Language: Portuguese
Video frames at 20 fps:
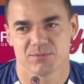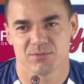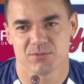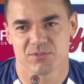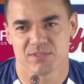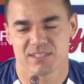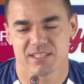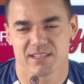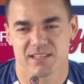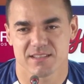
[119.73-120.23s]

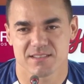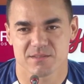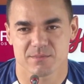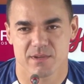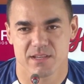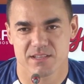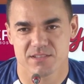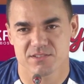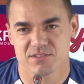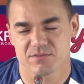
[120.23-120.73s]
dos itens
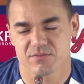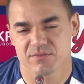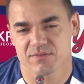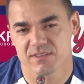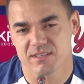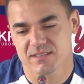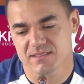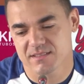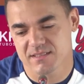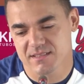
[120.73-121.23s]
mais
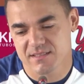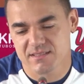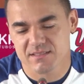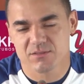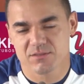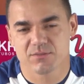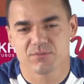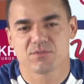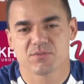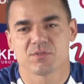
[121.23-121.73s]
difíceis
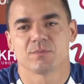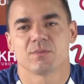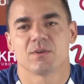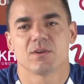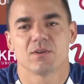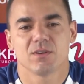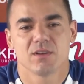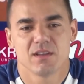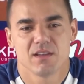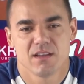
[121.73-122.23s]
do
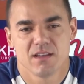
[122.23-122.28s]
futebol.